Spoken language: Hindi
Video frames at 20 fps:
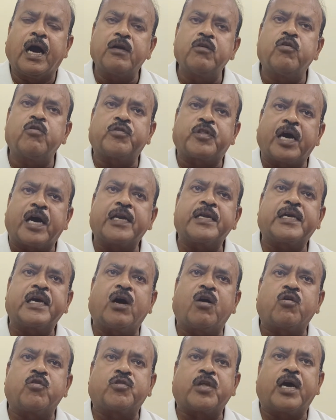आज वो तार
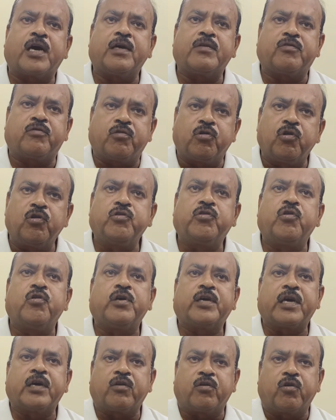क्या होता है झूल झूल
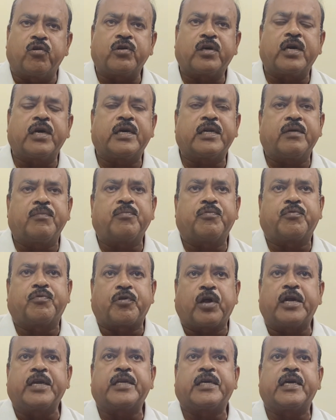के रोड के एकदम
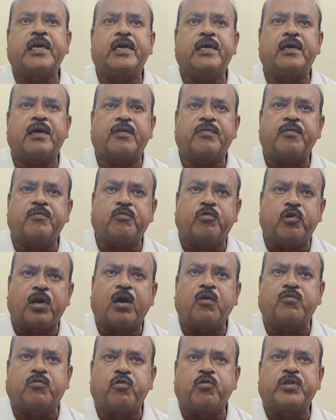सट के एकदम
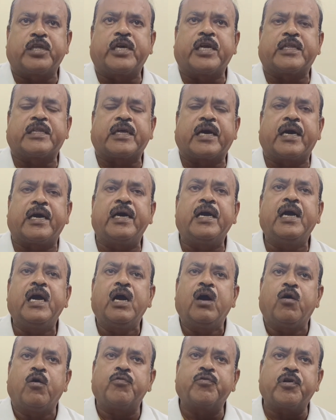झूला झूलते रहता है
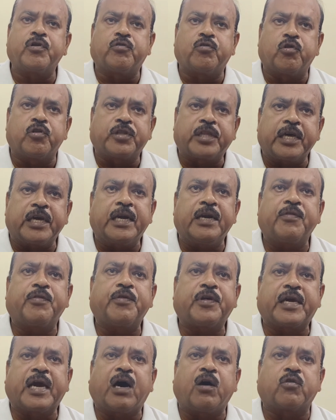उसके झूलते रहने
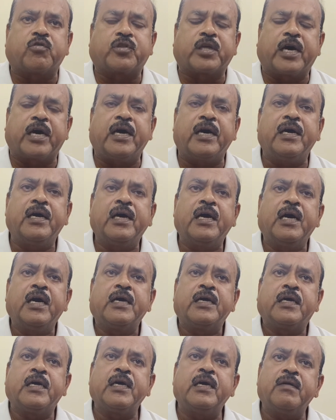से क्या होता है
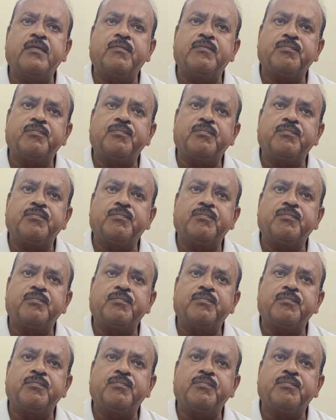कि